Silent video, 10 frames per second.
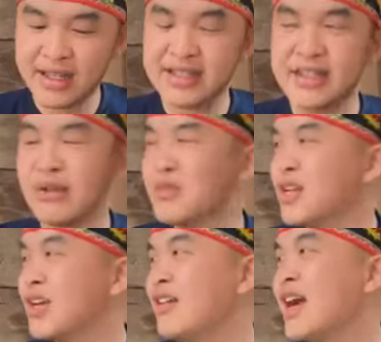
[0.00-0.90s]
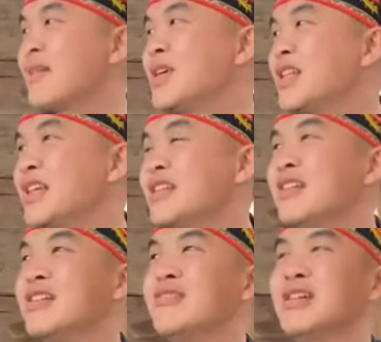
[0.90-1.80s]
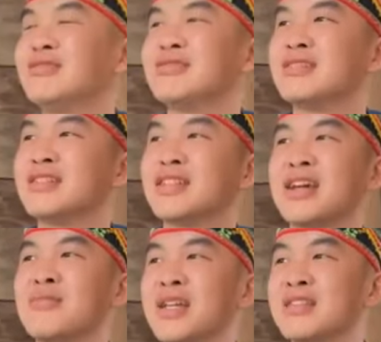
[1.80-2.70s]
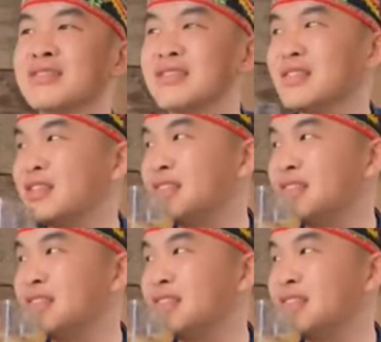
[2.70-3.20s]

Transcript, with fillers: Cái này chỉ đọc mỗi cái họ ai biết tên ở đâu đâu. Người ta không biết à?